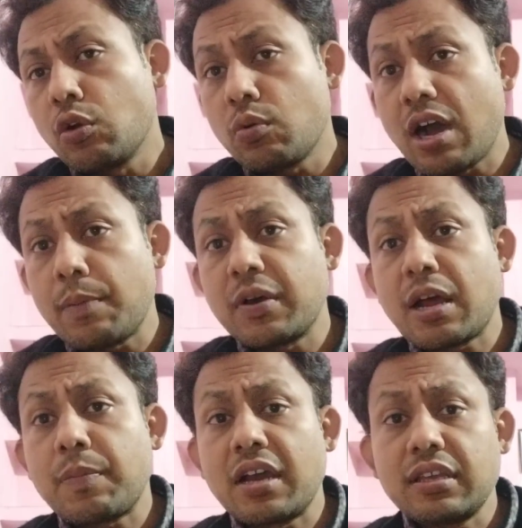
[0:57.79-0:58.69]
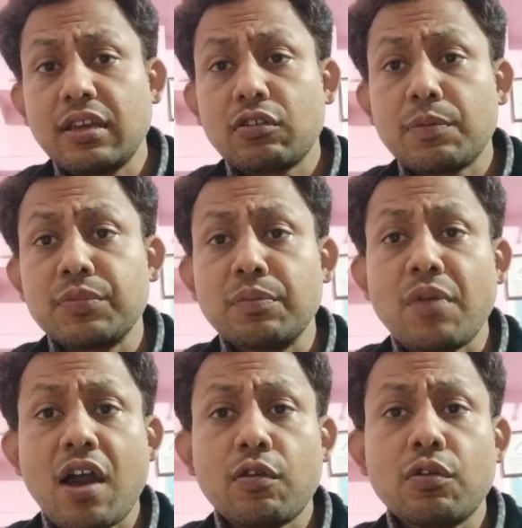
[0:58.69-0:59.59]
वहाँ पर आप आइए और अपनी
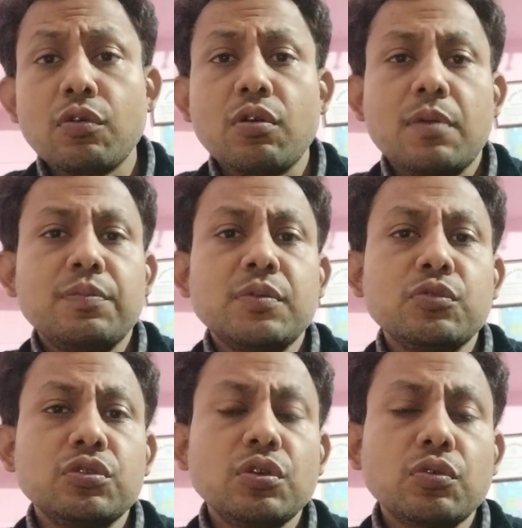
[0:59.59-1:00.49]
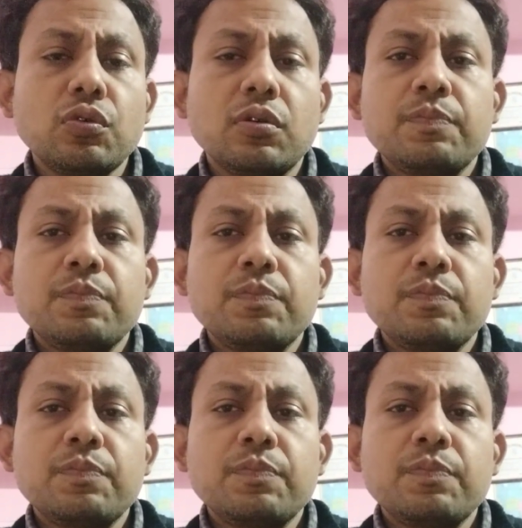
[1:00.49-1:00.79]
मांगों को अपने मुद्दों को